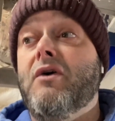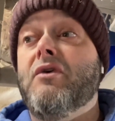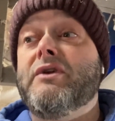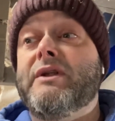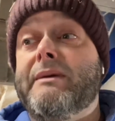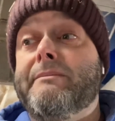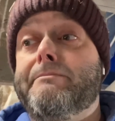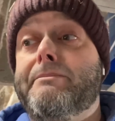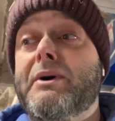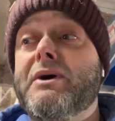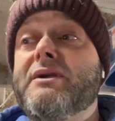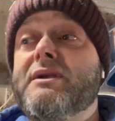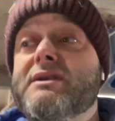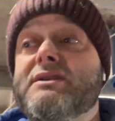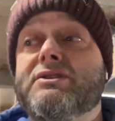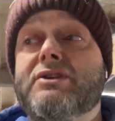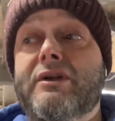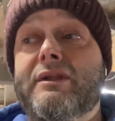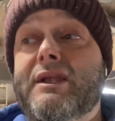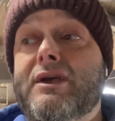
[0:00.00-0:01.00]
on n'aime pas qu'ils
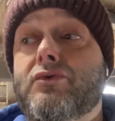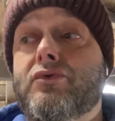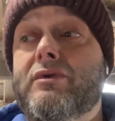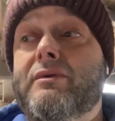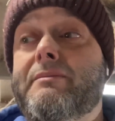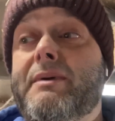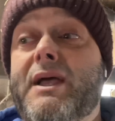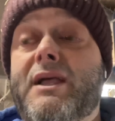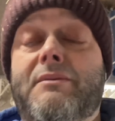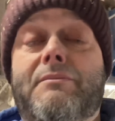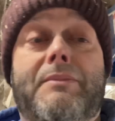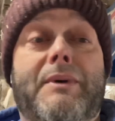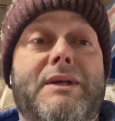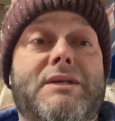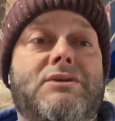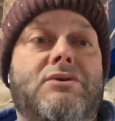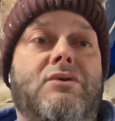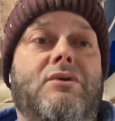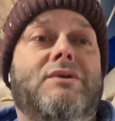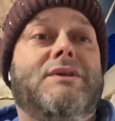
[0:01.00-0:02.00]
se donnent des coups de bec parce que